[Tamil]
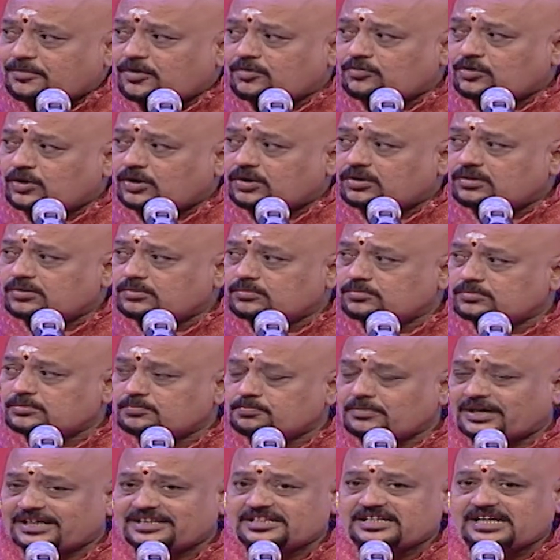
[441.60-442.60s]
போவோம்
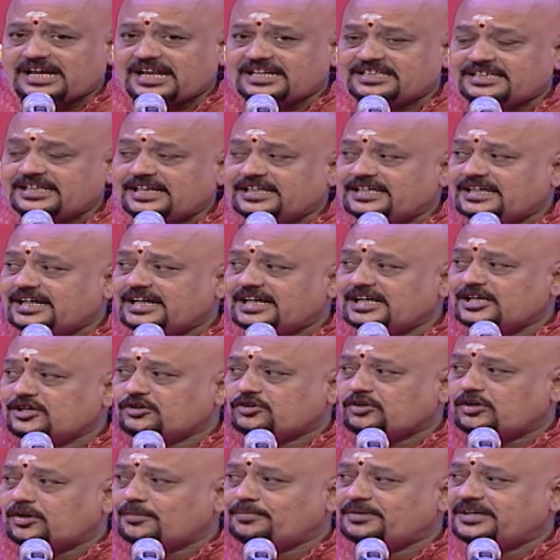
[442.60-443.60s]
மறந்துடாதீங்க ஏழு
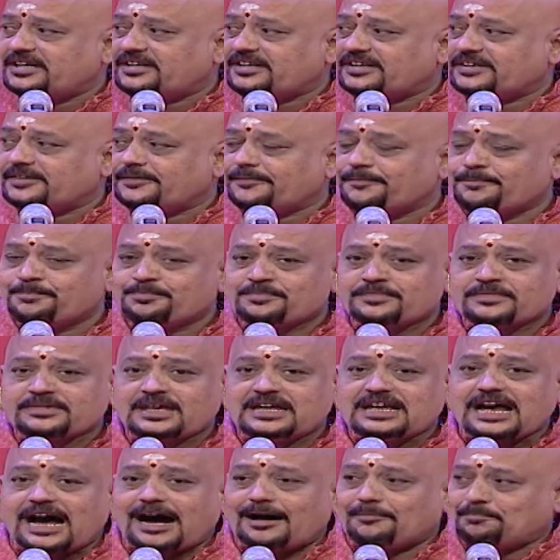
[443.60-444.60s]
கிலோமீட்ரு
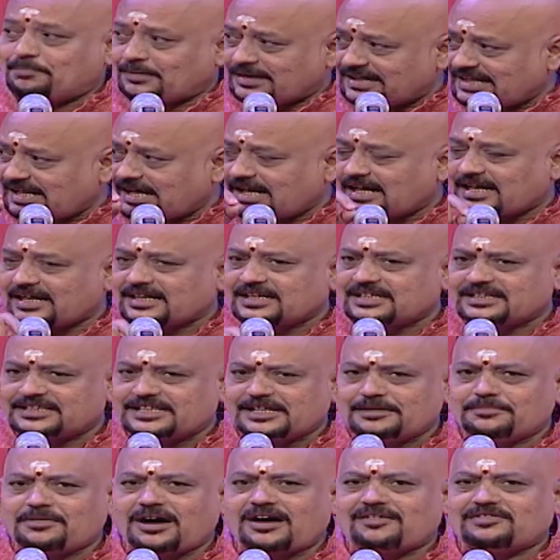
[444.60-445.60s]
அப்போல்லாம்
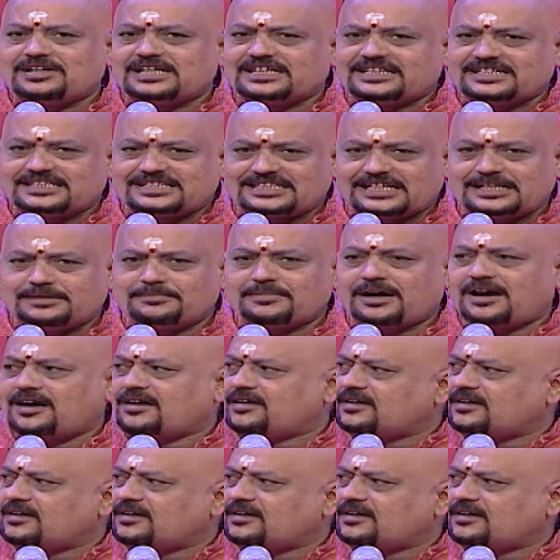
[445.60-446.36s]
தீபாவளிக்கு சினிமா